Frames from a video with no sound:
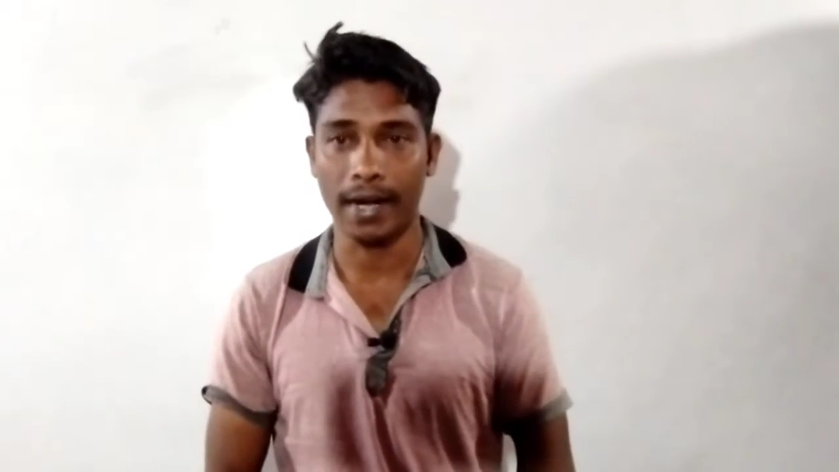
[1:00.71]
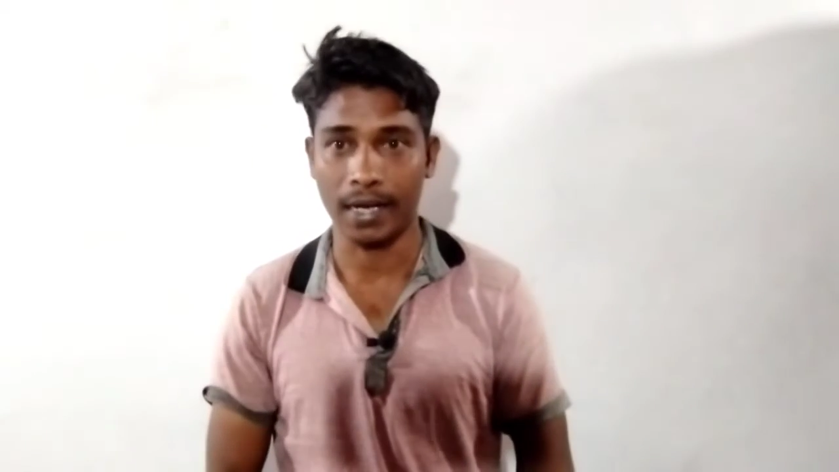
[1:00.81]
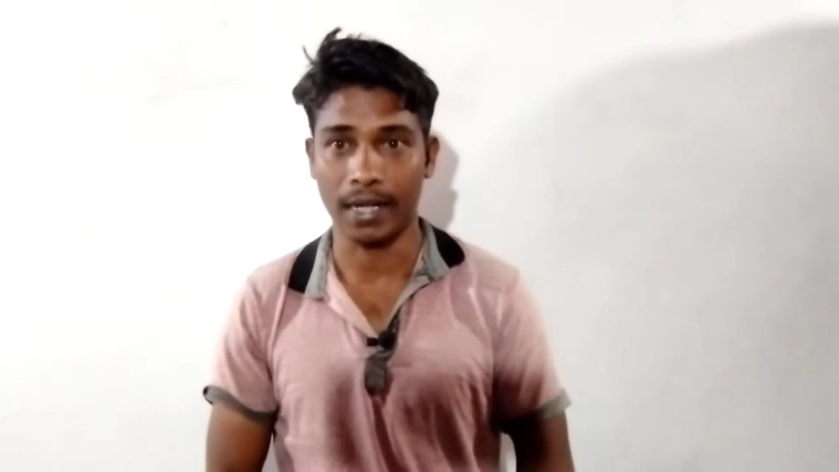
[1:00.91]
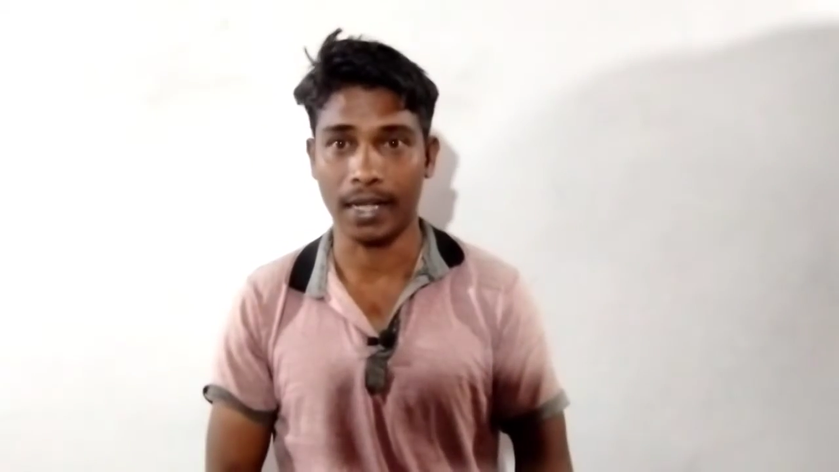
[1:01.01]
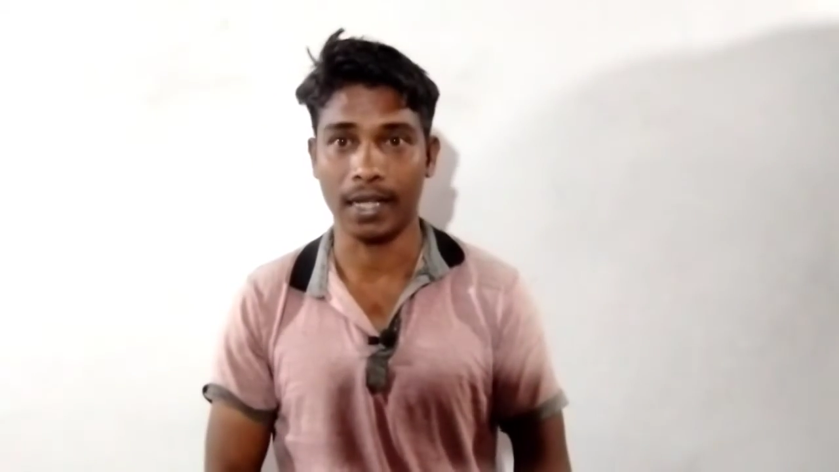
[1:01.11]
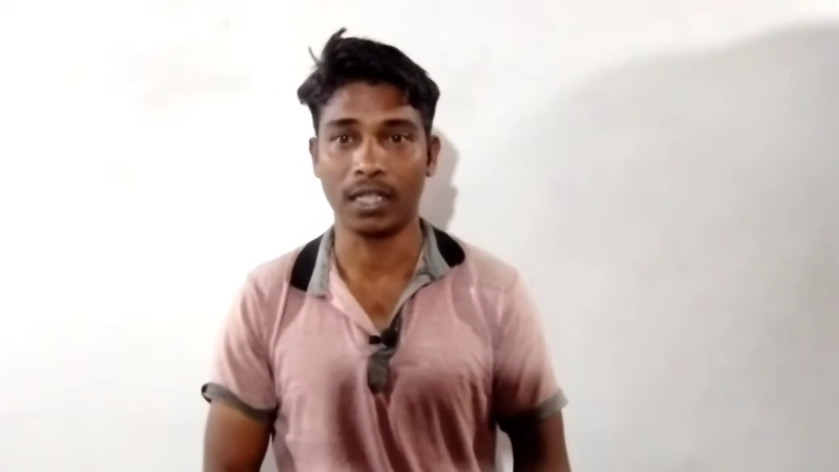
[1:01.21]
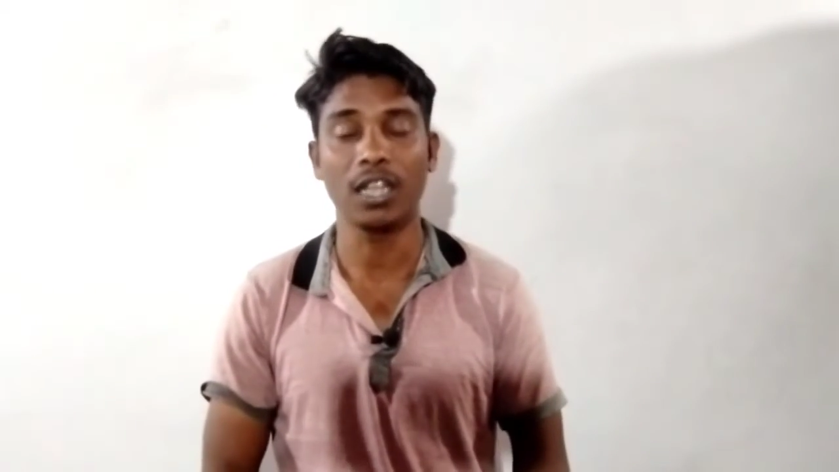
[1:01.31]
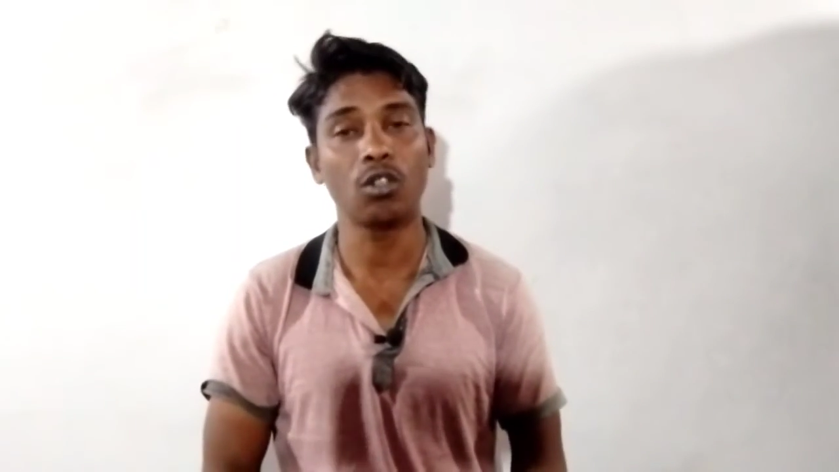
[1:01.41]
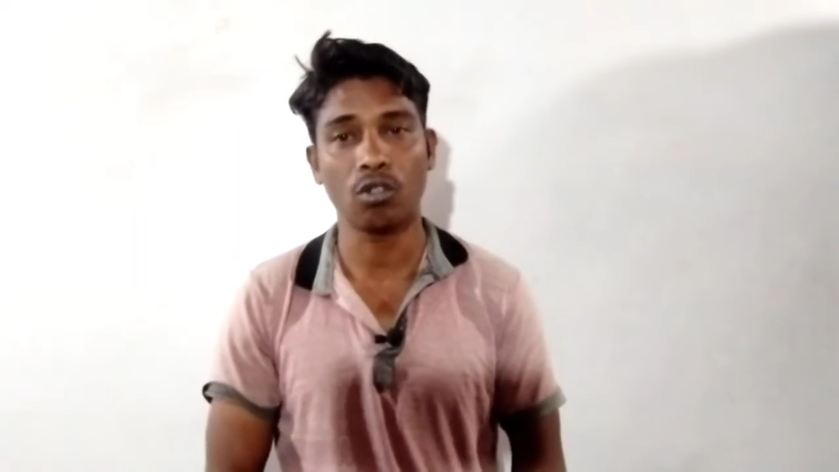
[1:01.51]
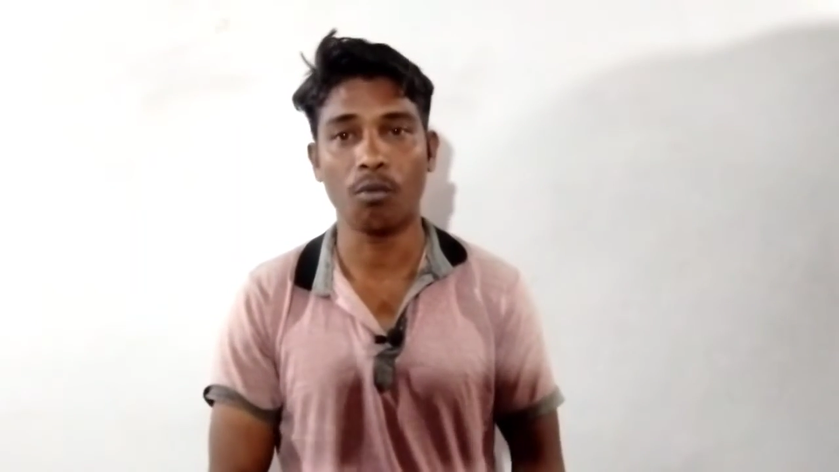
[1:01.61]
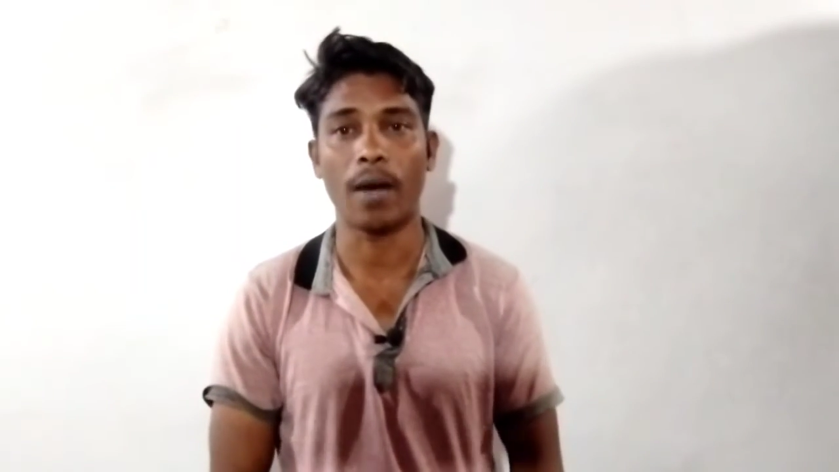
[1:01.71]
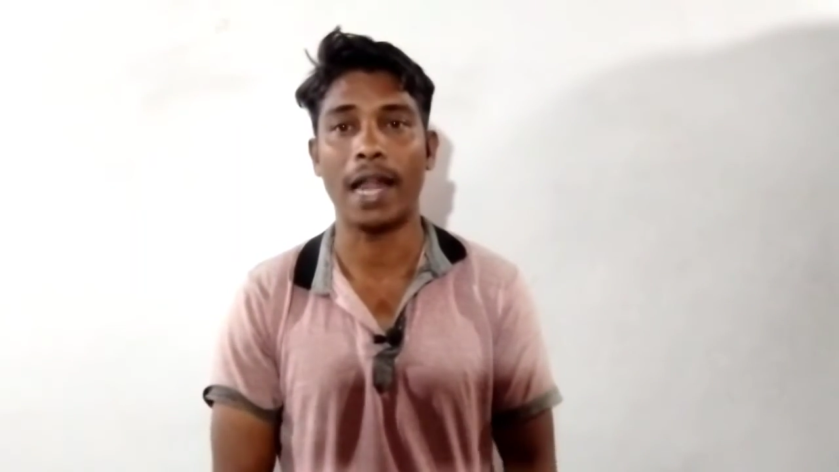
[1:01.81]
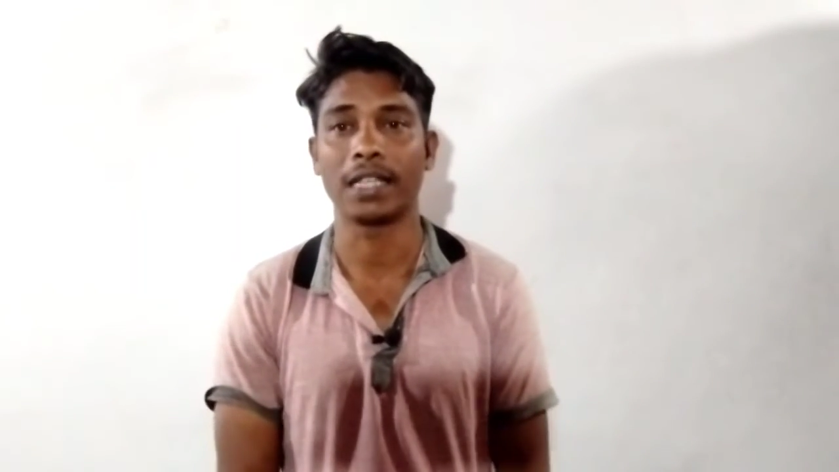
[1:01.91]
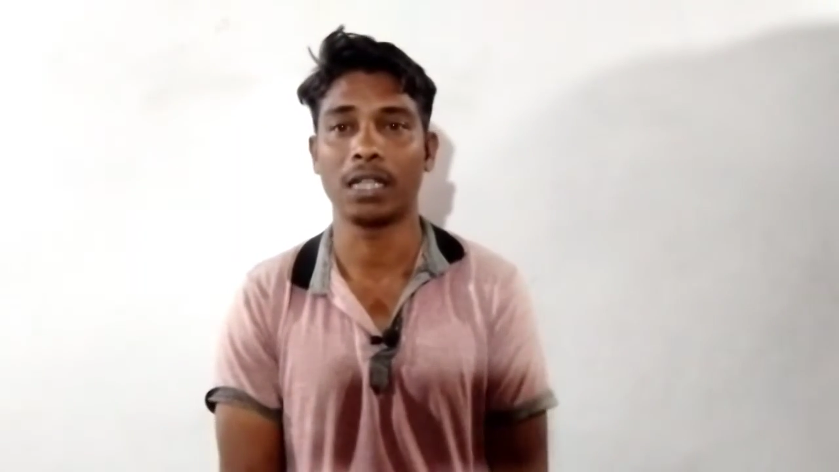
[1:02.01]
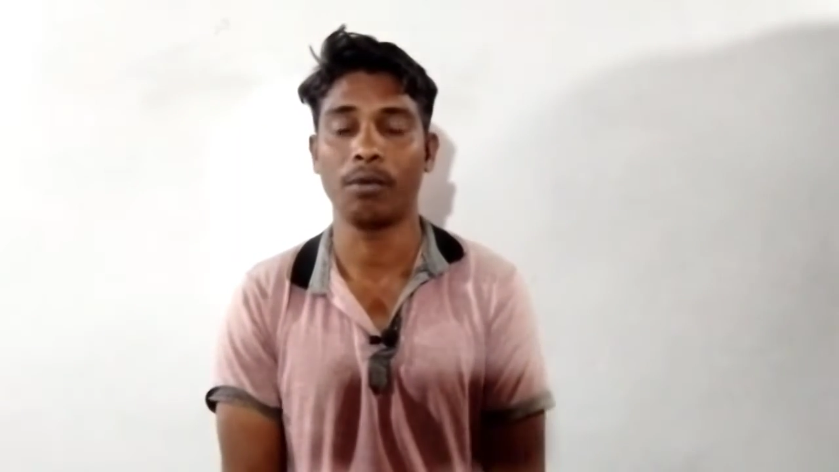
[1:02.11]
ऐड करेंगे चलिए दोस्तों
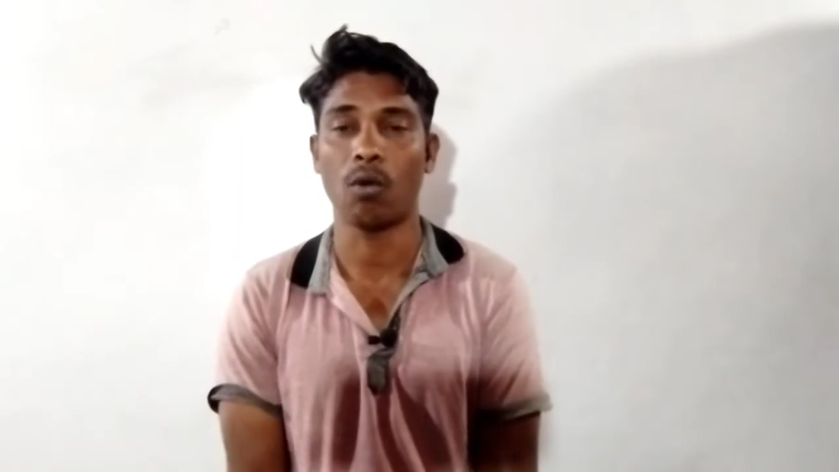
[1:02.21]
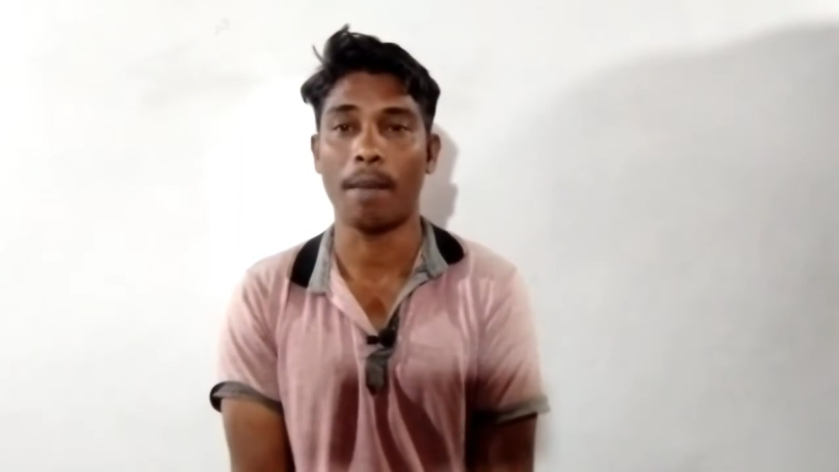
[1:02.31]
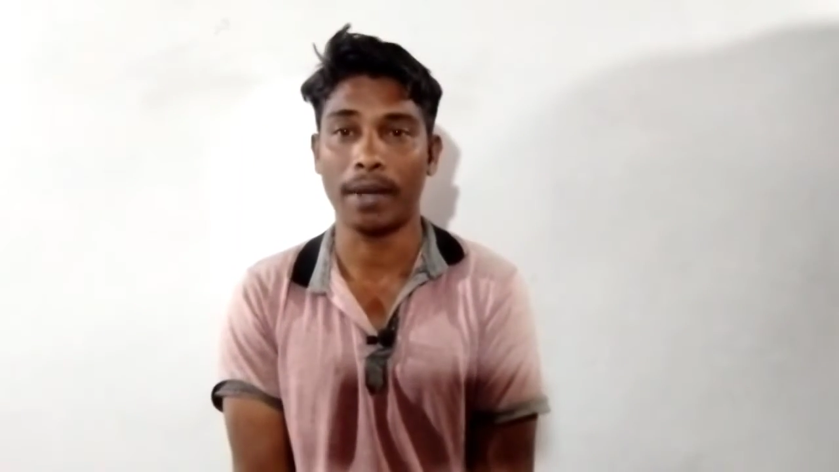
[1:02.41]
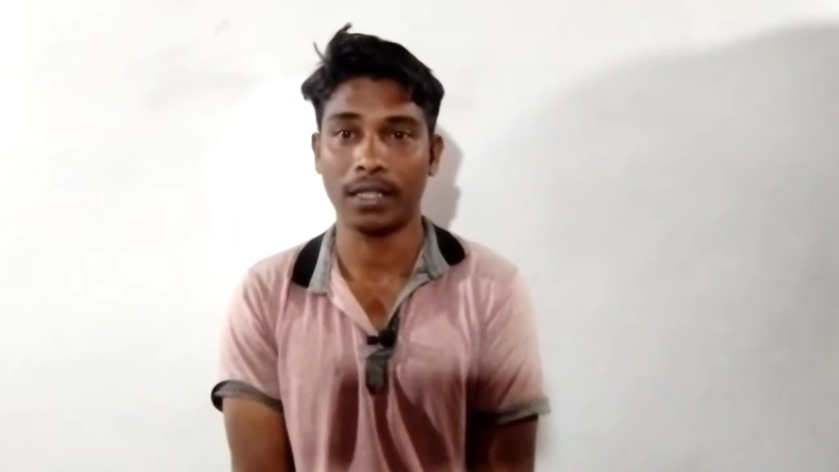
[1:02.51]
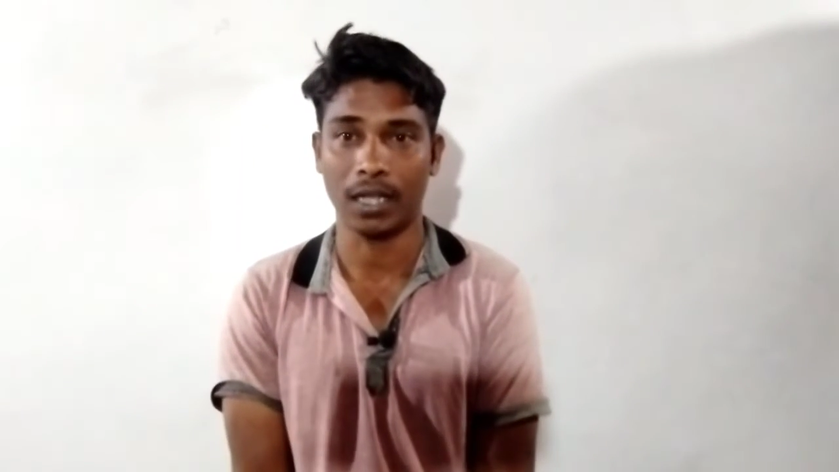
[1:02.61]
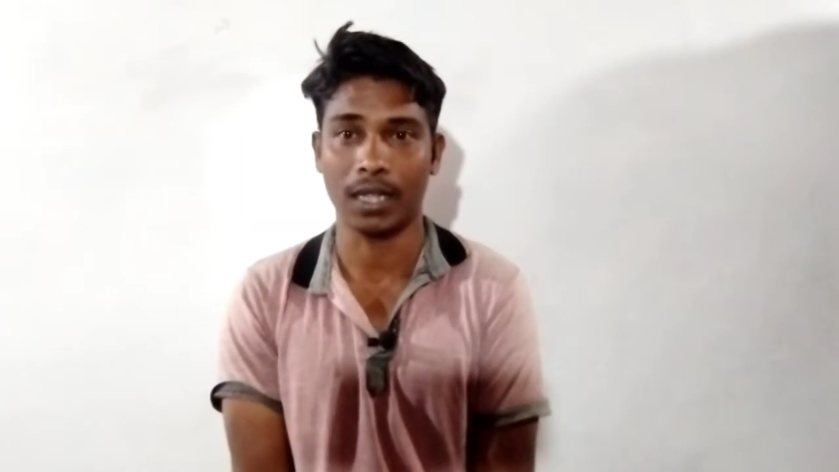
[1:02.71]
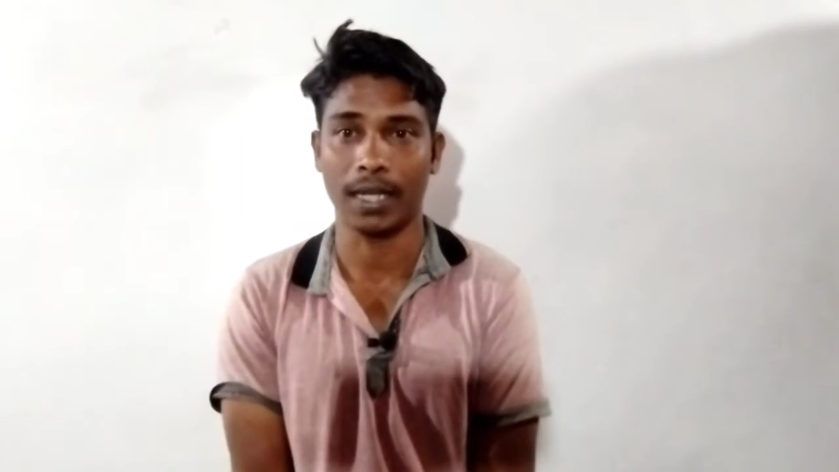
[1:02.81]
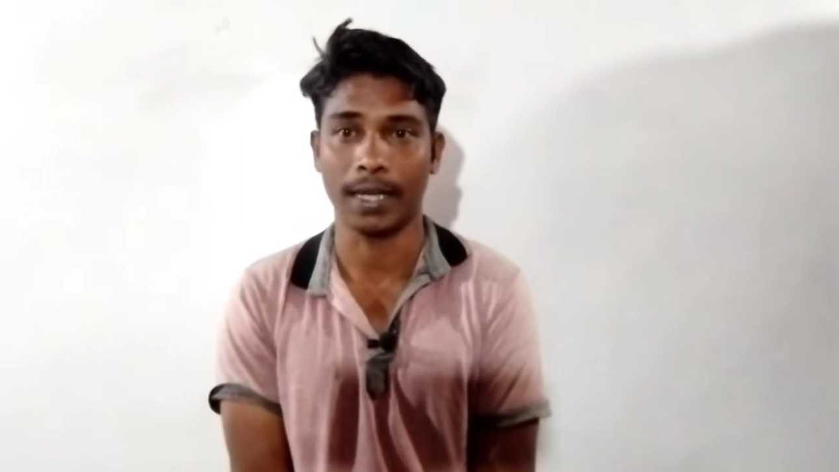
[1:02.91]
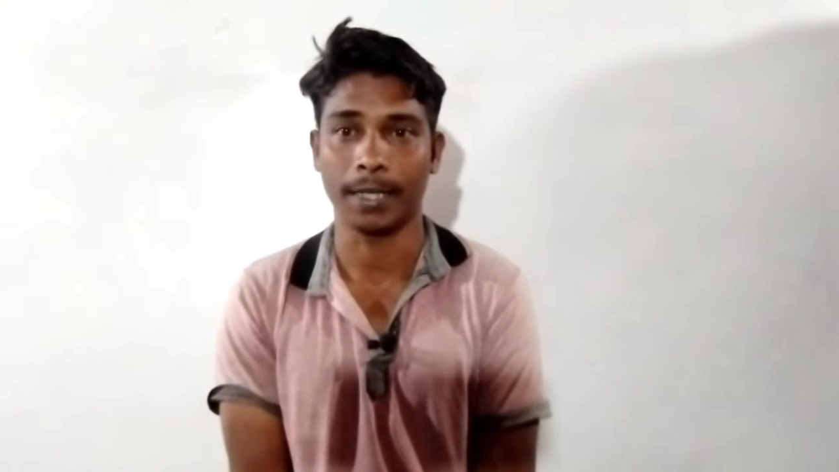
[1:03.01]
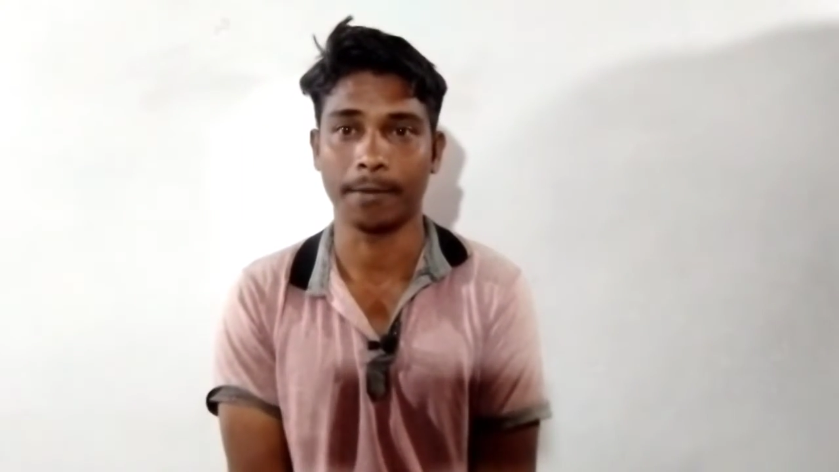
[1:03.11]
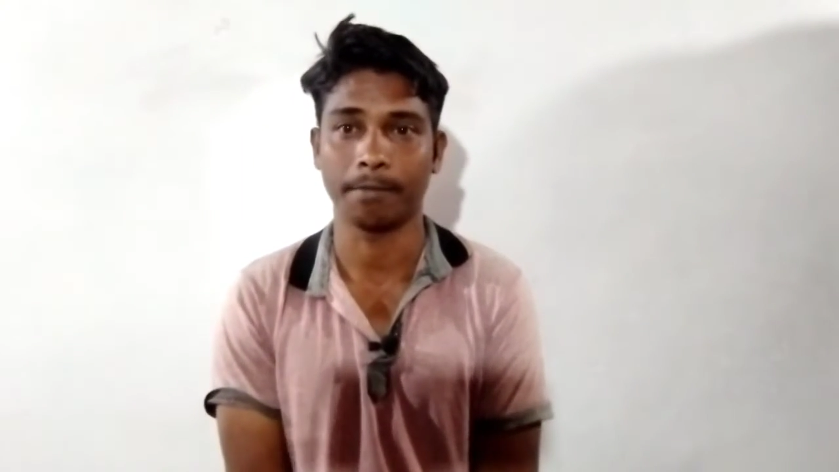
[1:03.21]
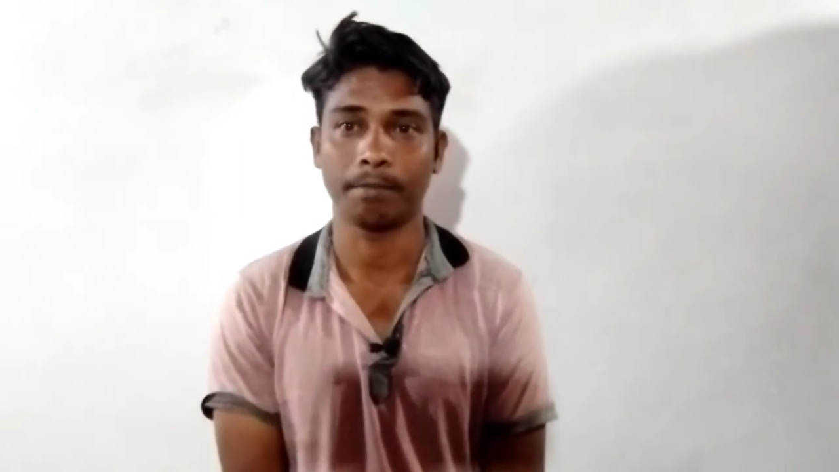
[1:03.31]
मोबाइल स्क्रीन पे वहाँ पर चलते हैं